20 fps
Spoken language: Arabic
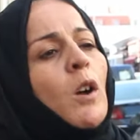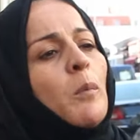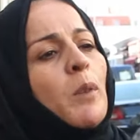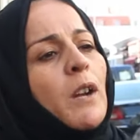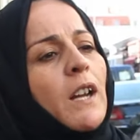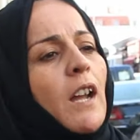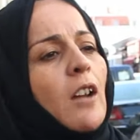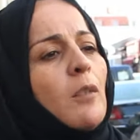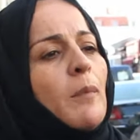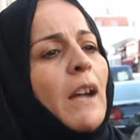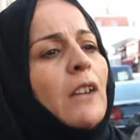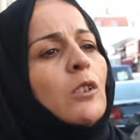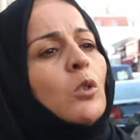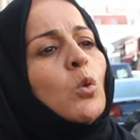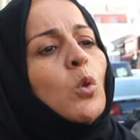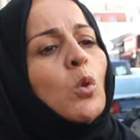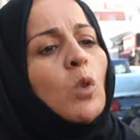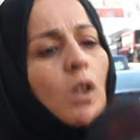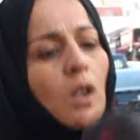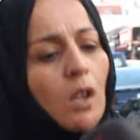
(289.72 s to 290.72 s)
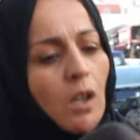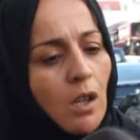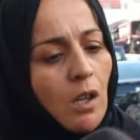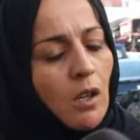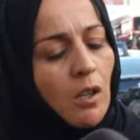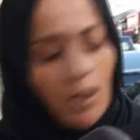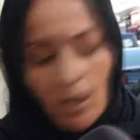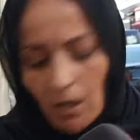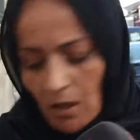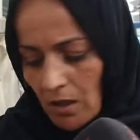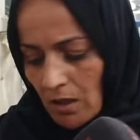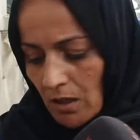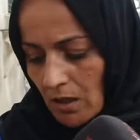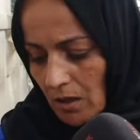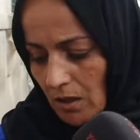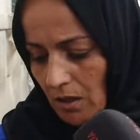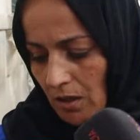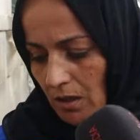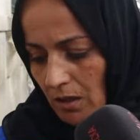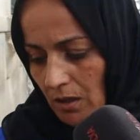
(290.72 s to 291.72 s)
بالرغم عنده
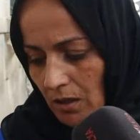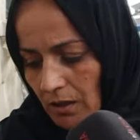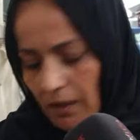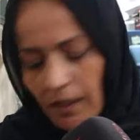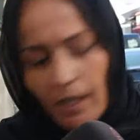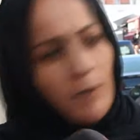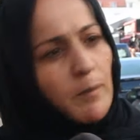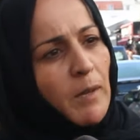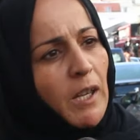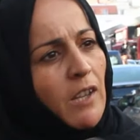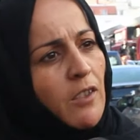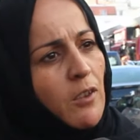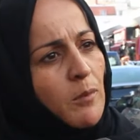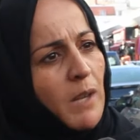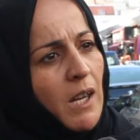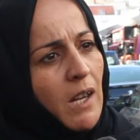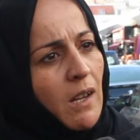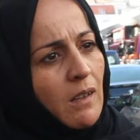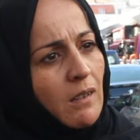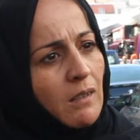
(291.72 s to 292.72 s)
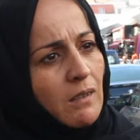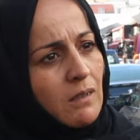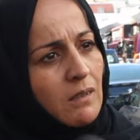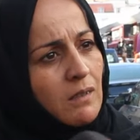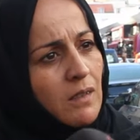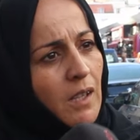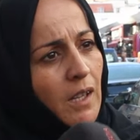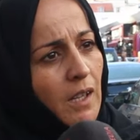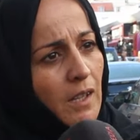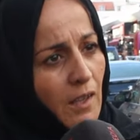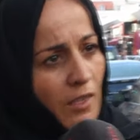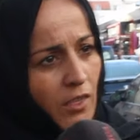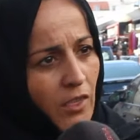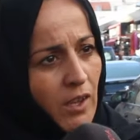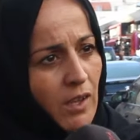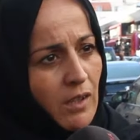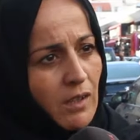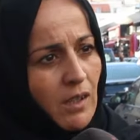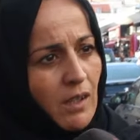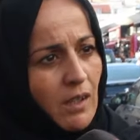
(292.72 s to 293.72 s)
آه، كان ماخذ امراه انا
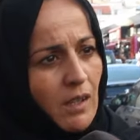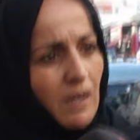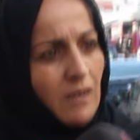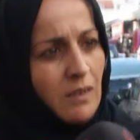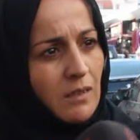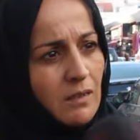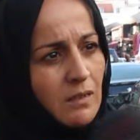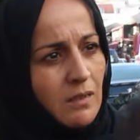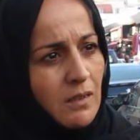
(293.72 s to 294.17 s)
الثانيه راني يعني.